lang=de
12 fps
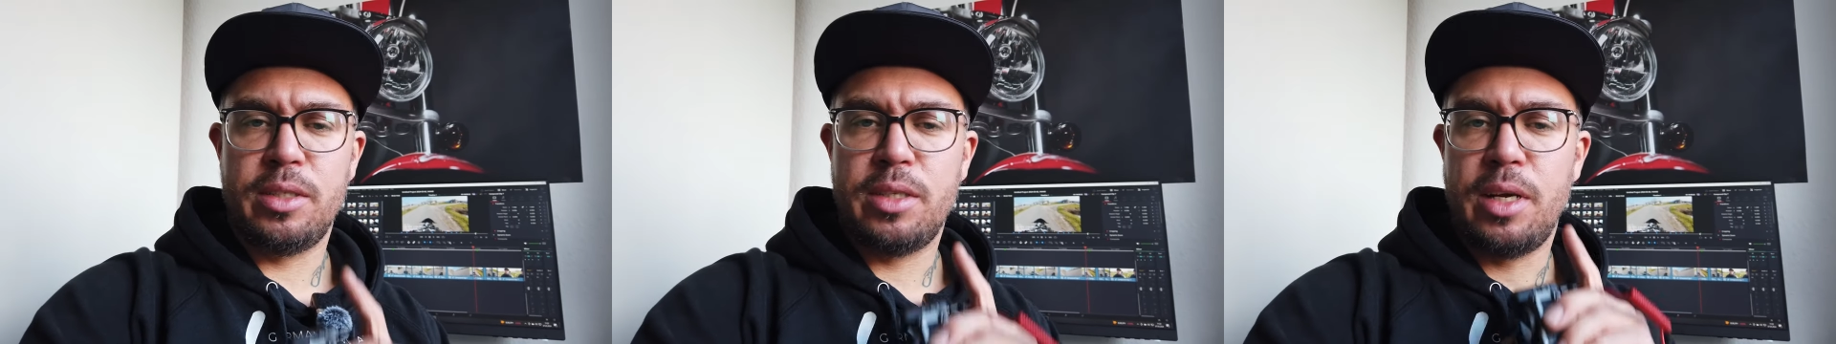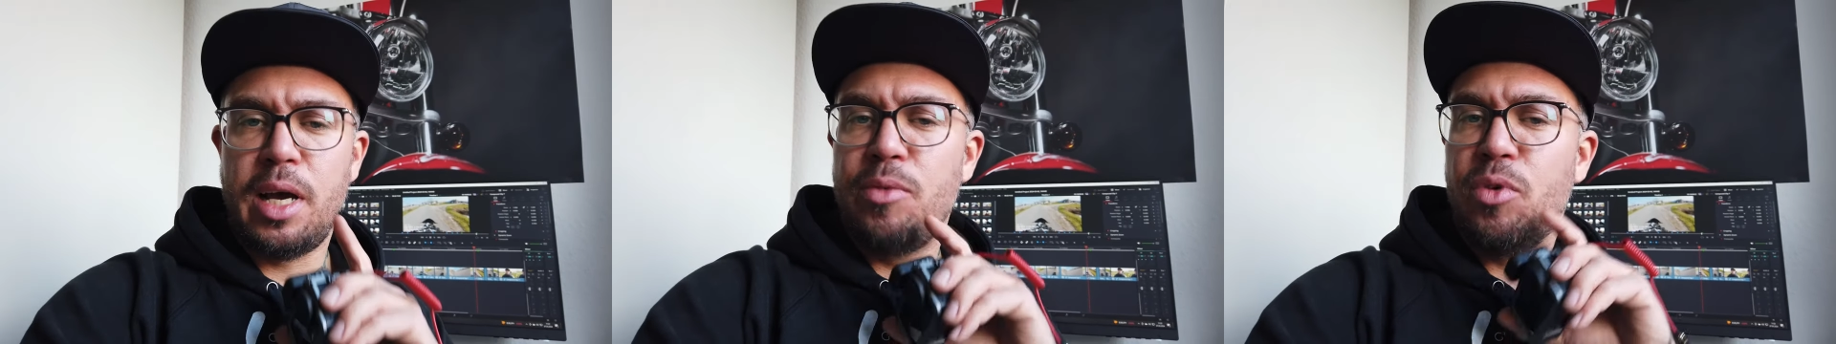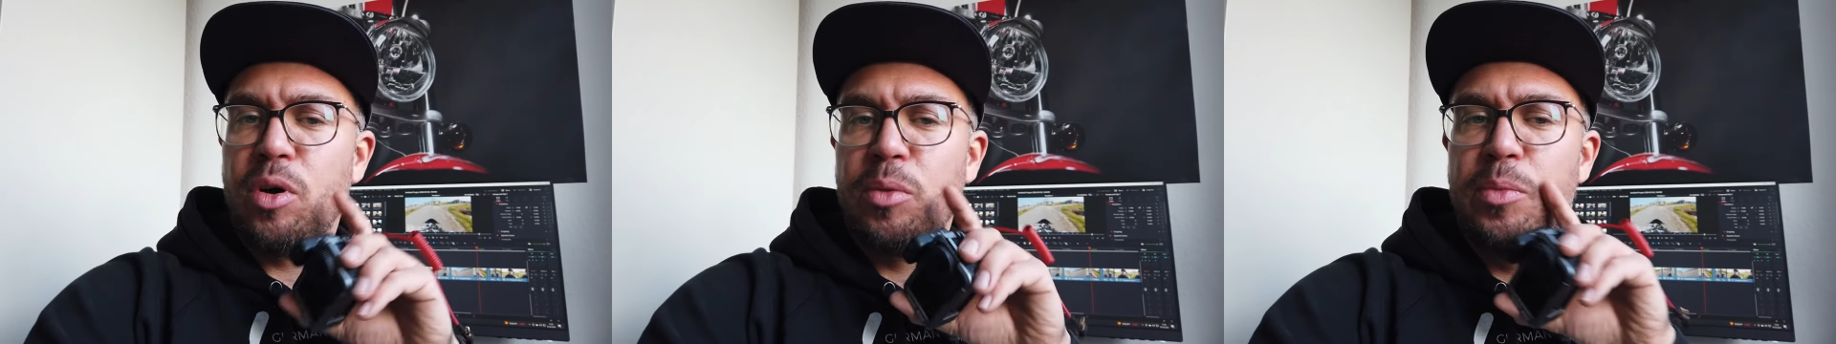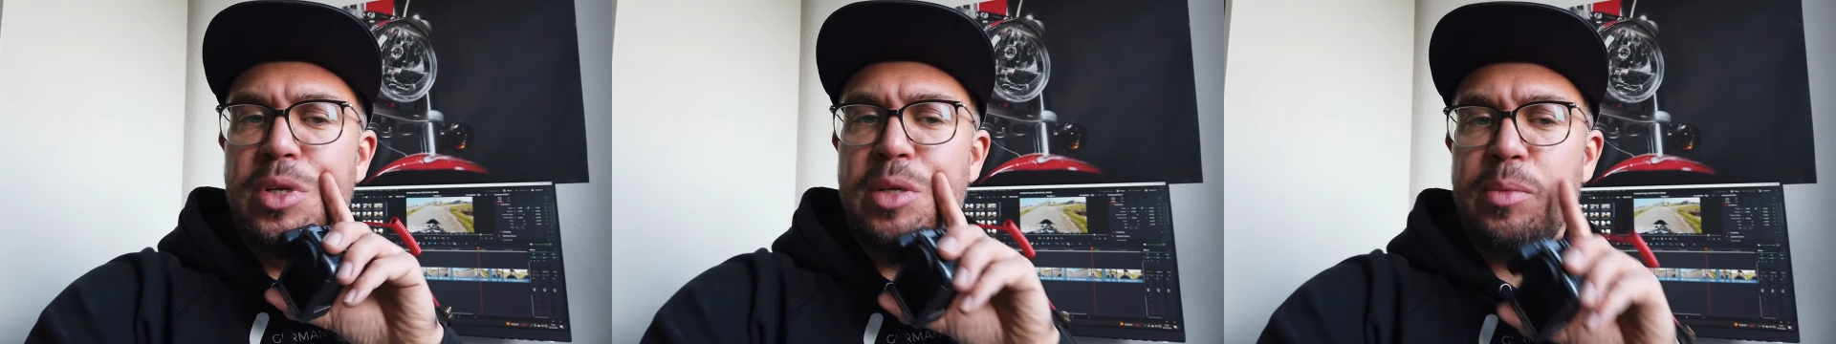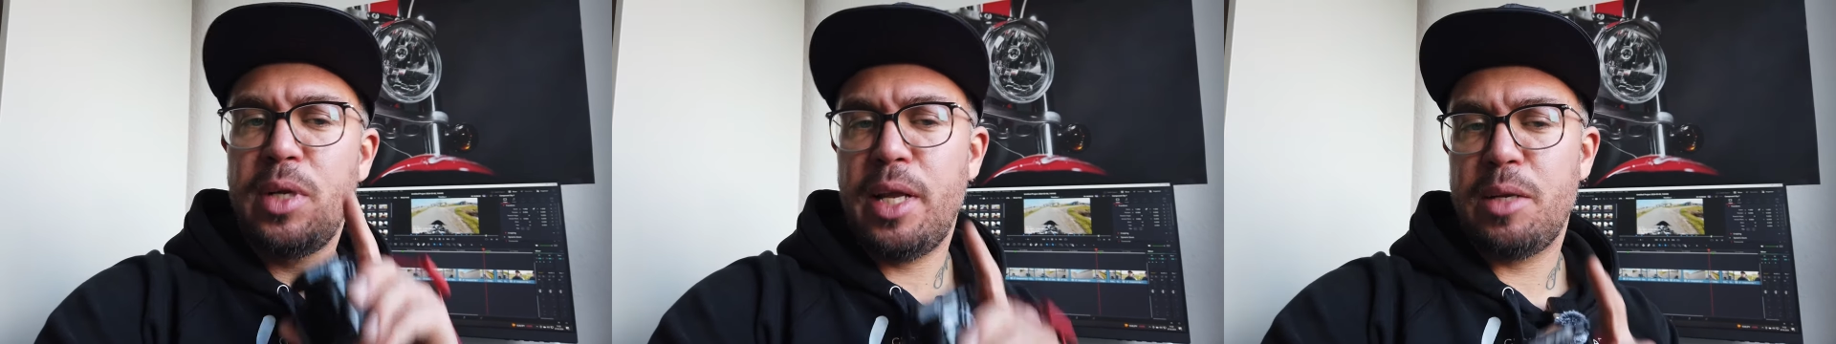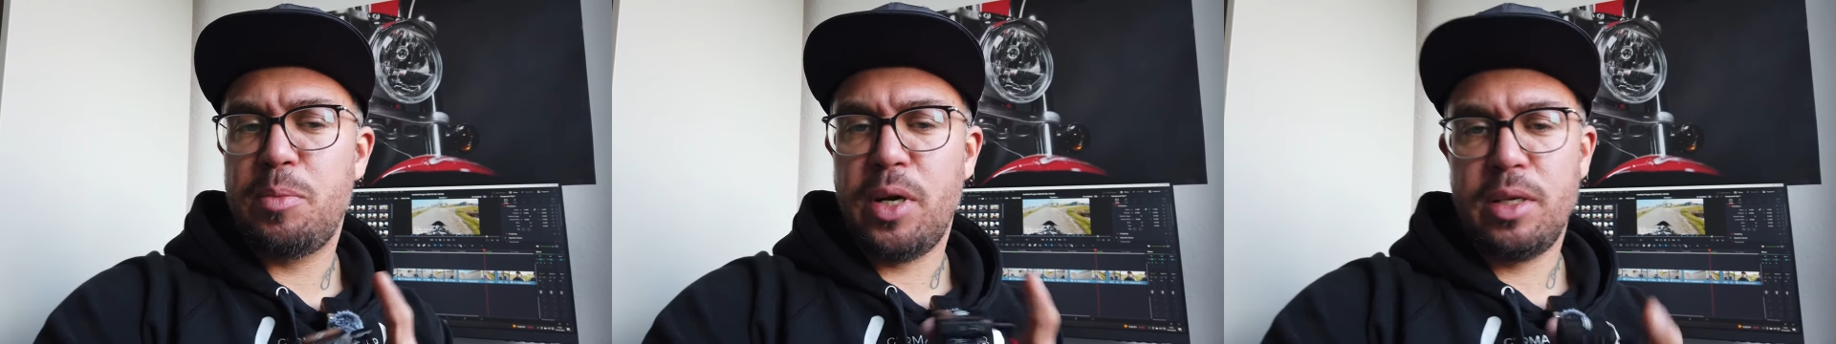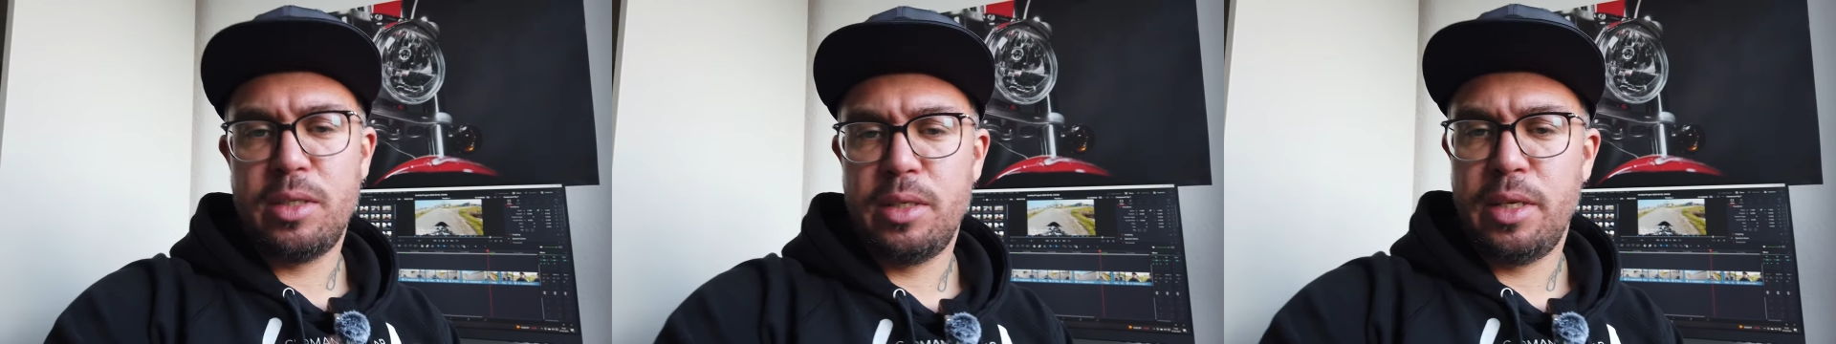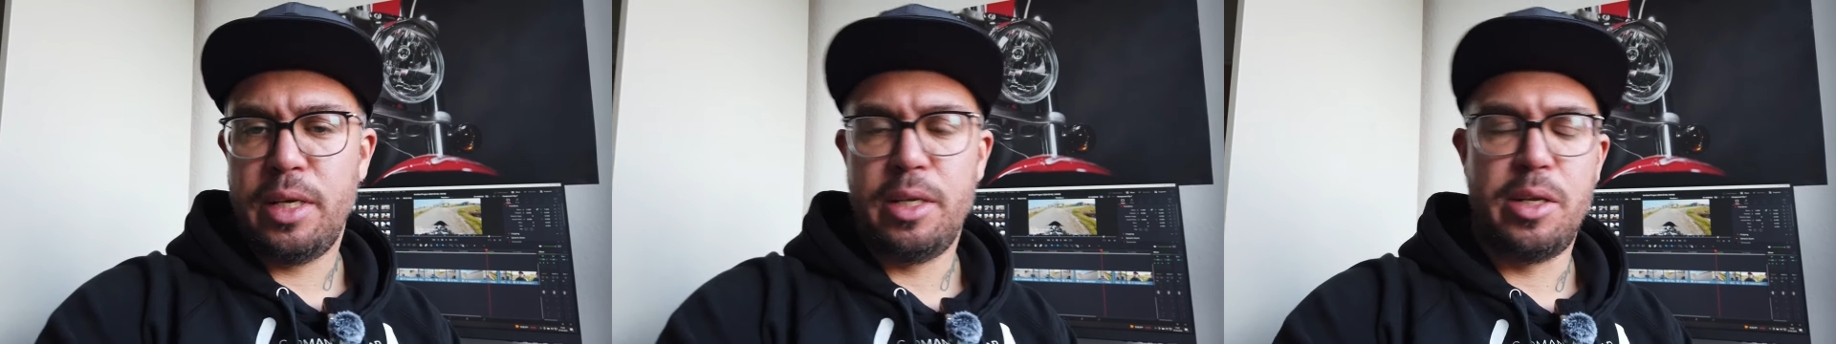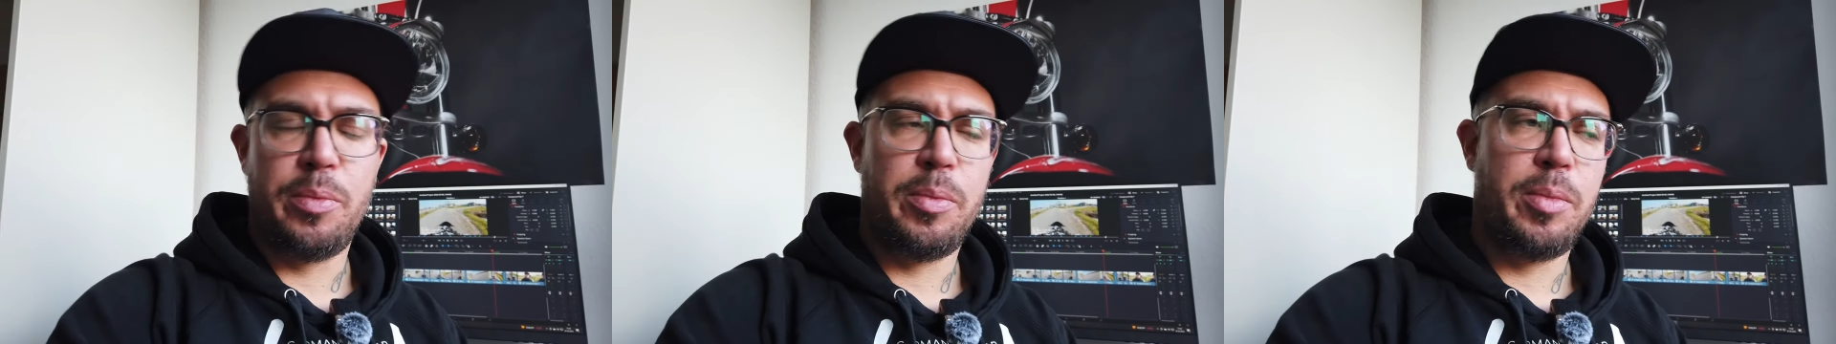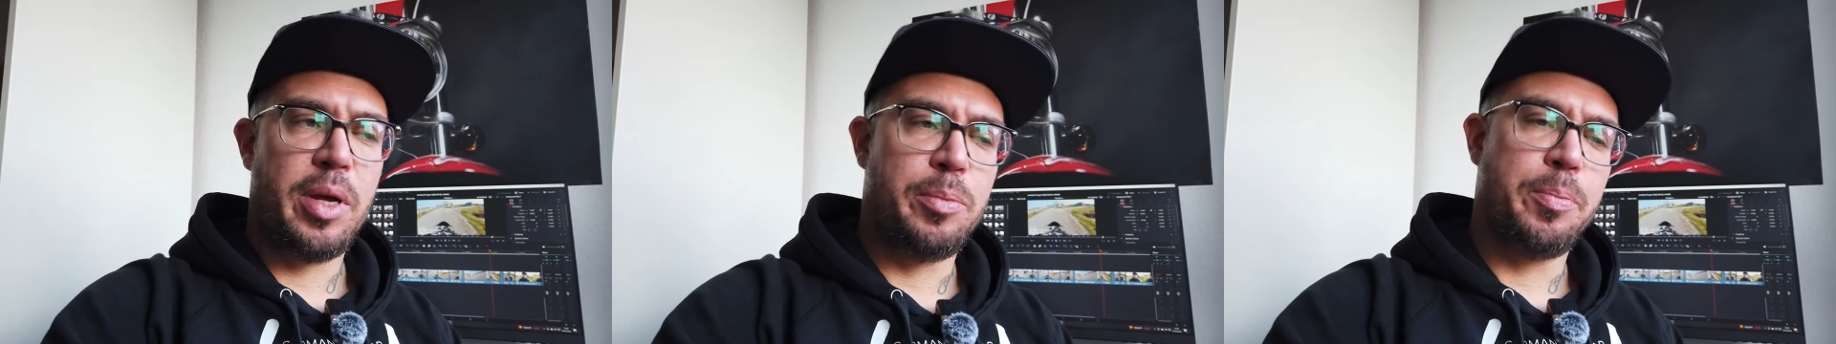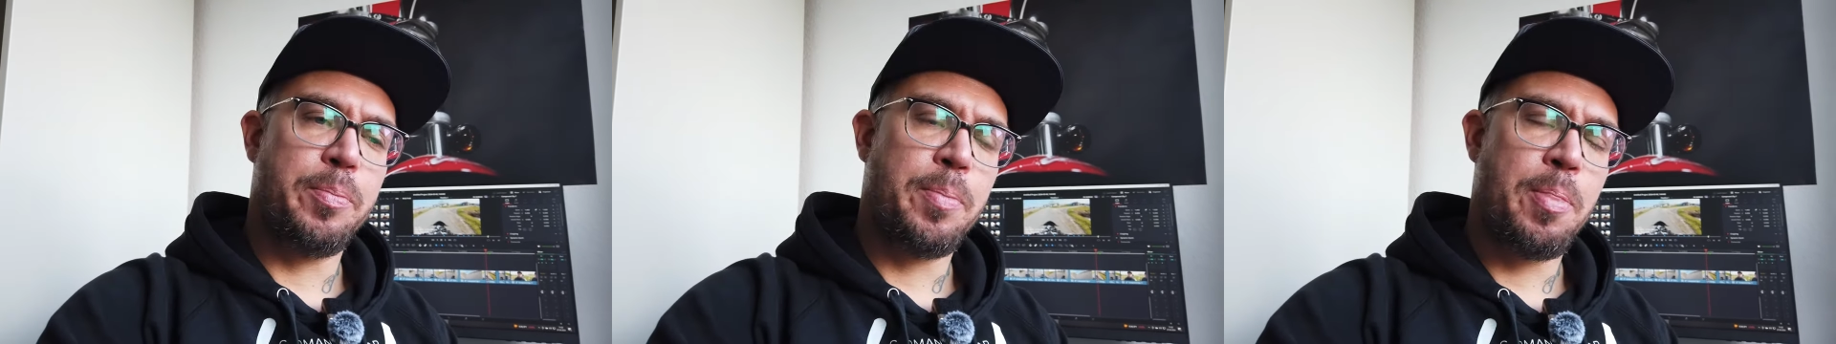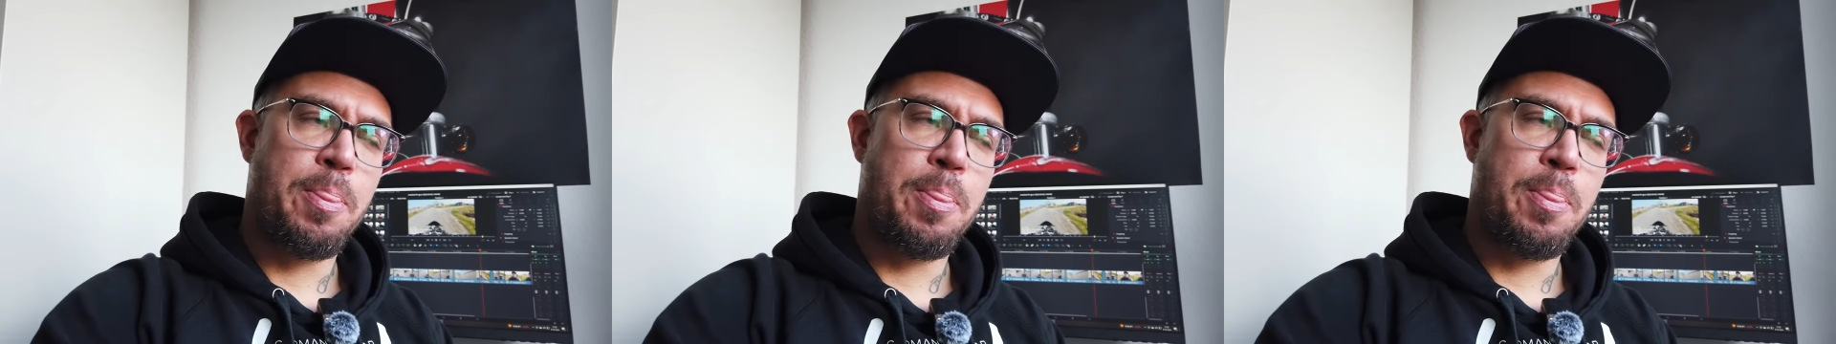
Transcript: das dann einfach mit einem Klettband in dem Helm.